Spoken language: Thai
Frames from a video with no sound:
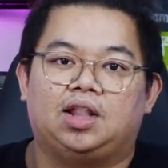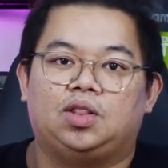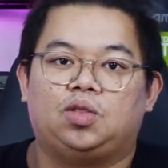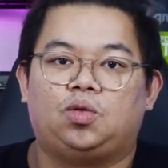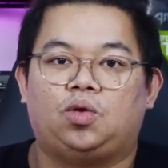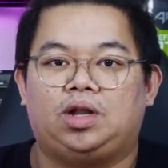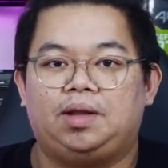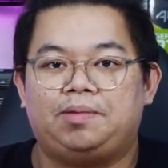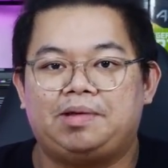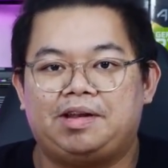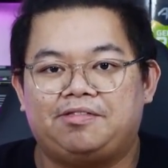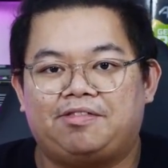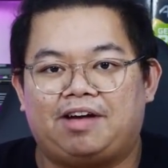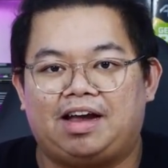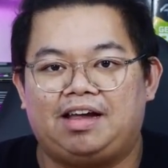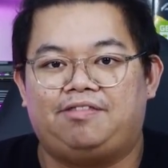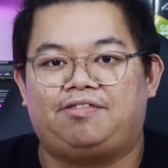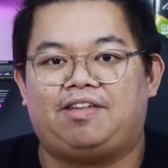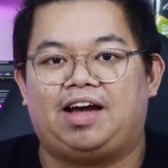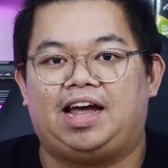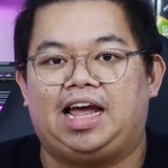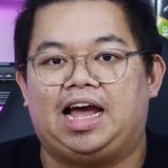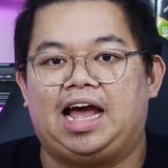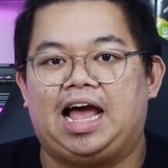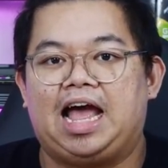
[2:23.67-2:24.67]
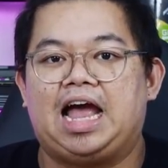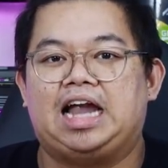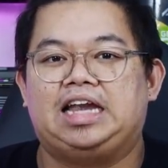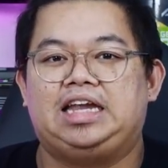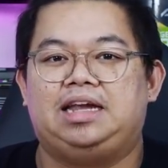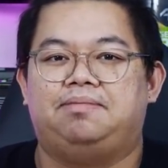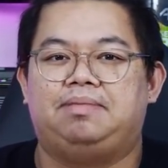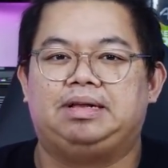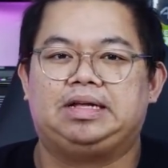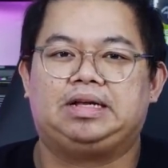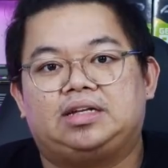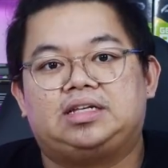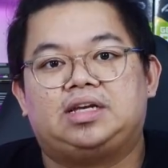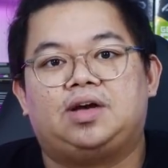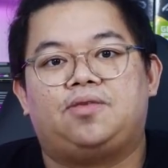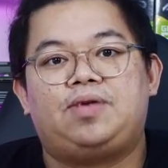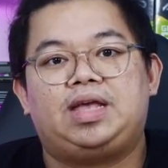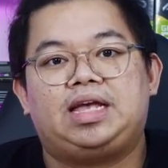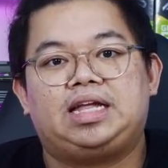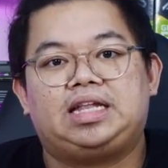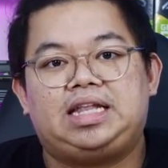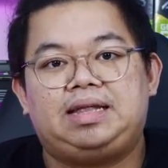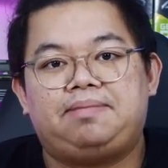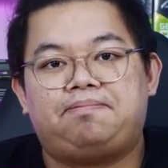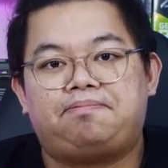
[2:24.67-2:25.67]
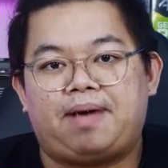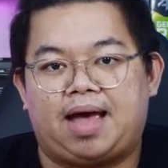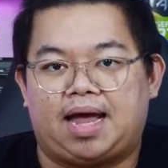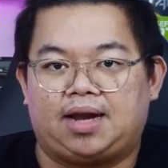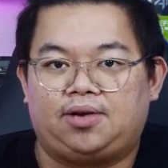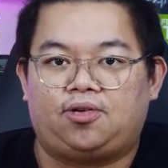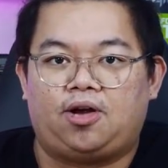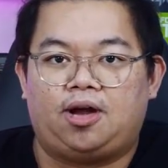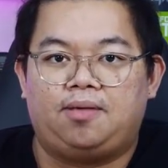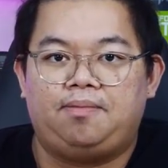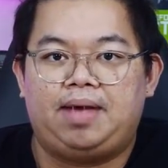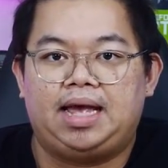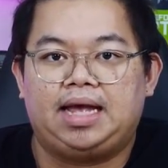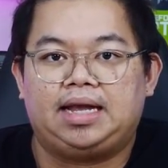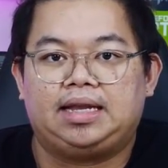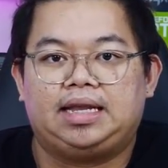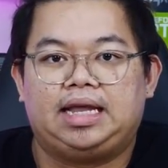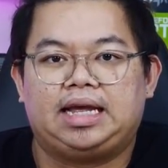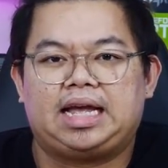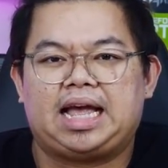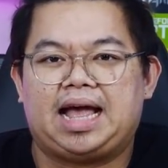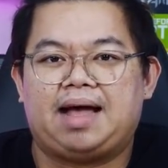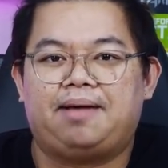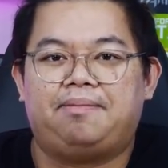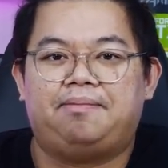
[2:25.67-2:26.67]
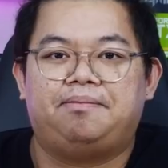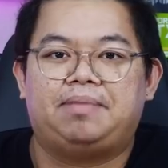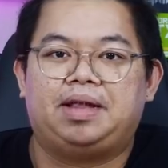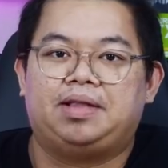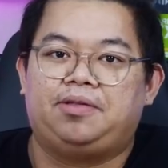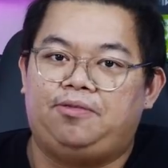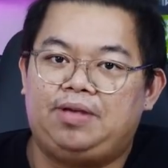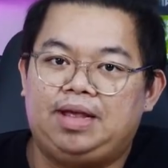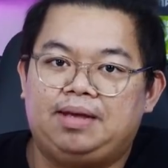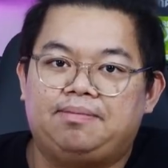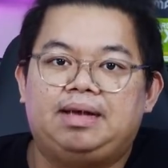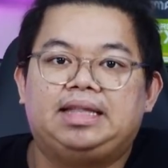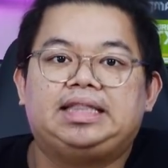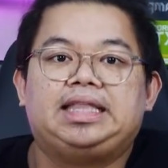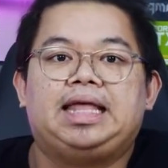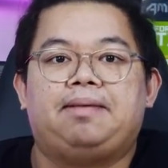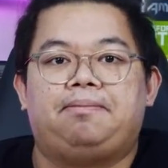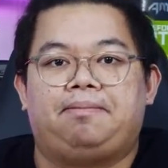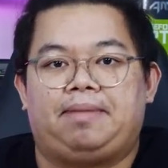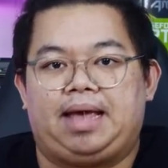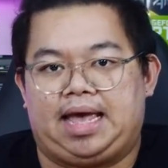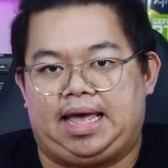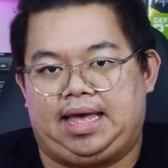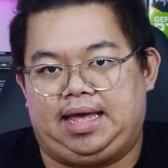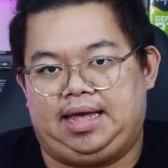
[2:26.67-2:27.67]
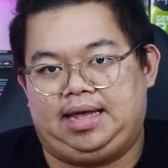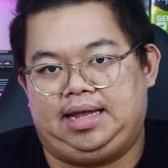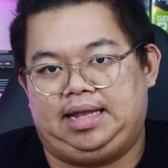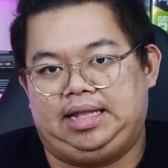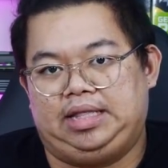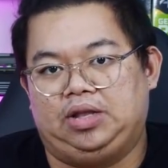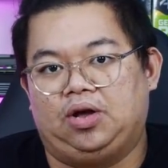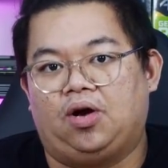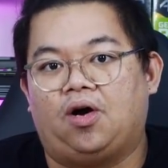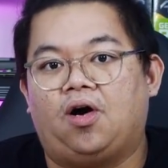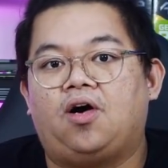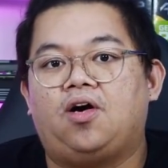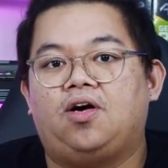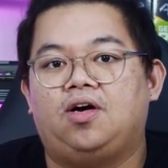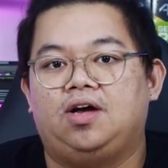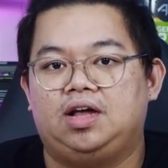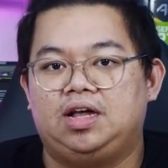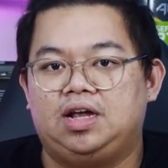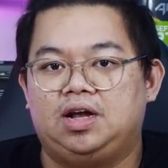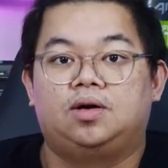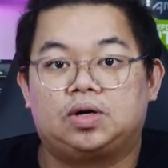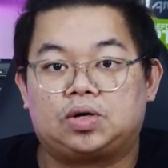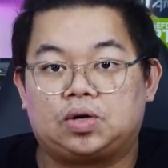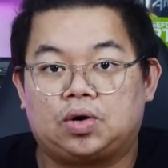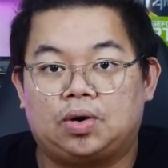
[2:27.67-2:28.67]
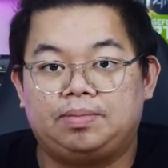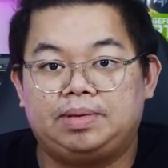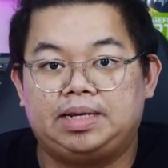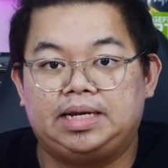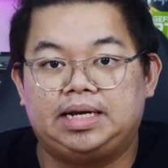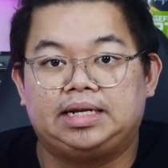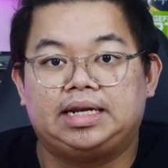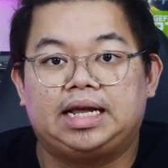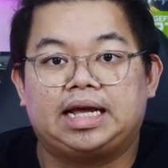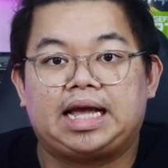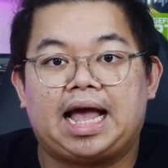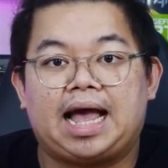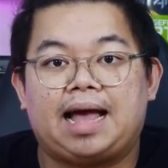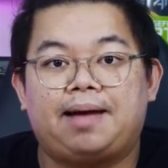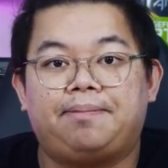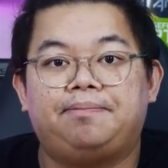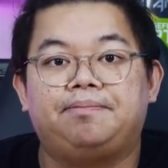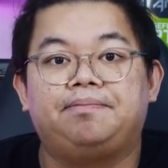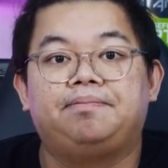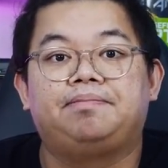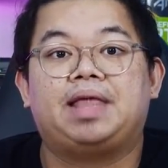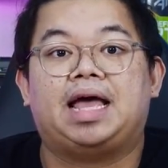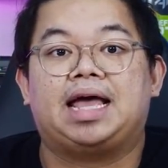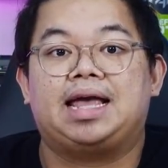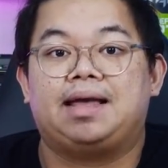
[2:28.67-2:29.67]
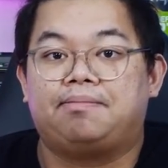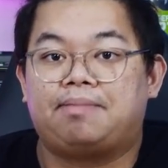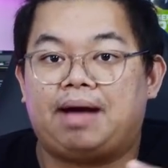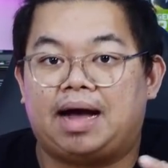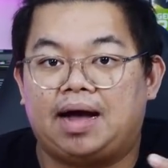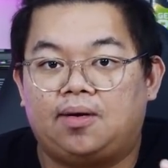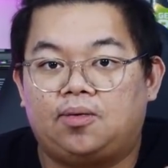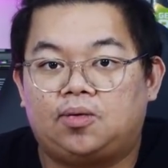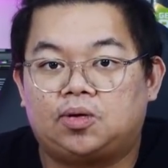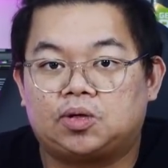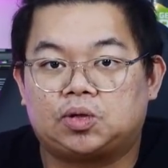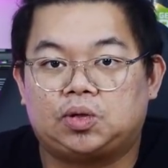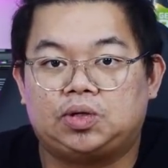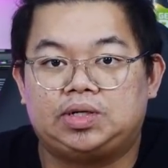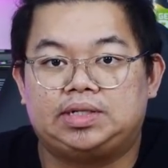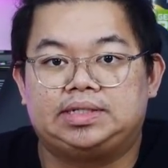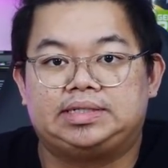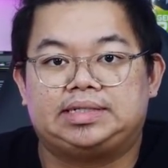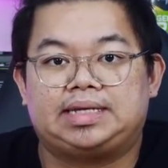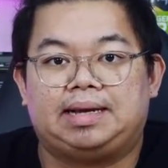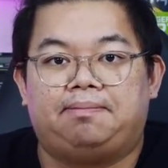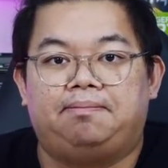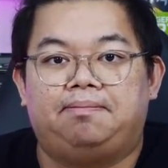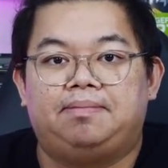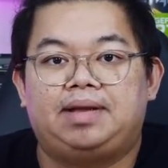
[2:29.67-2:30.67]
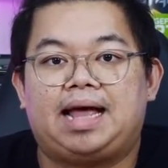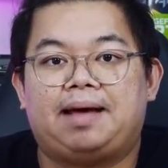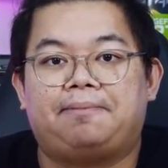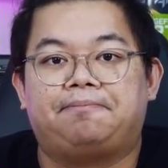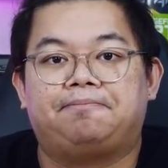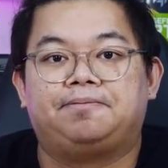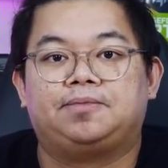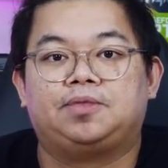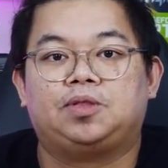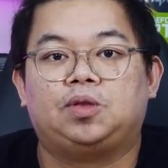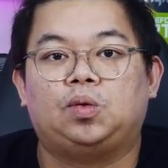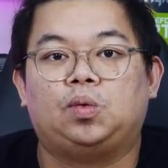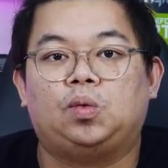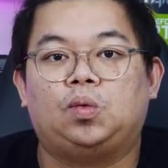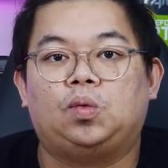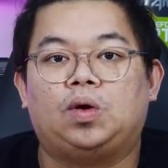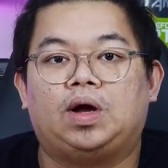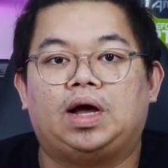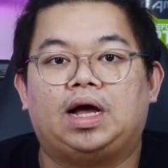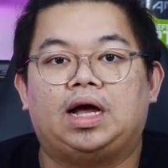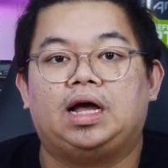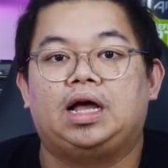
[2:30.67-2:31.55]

ตัวที่เป็น Wi-Fi 5เนี่ยมันก็จะวิ่งที่ 800 เมกนะครับมันวิ่งไม่เต็มไงเนาะรวมถึงนะครับในบางรุ่นสำหรับตัว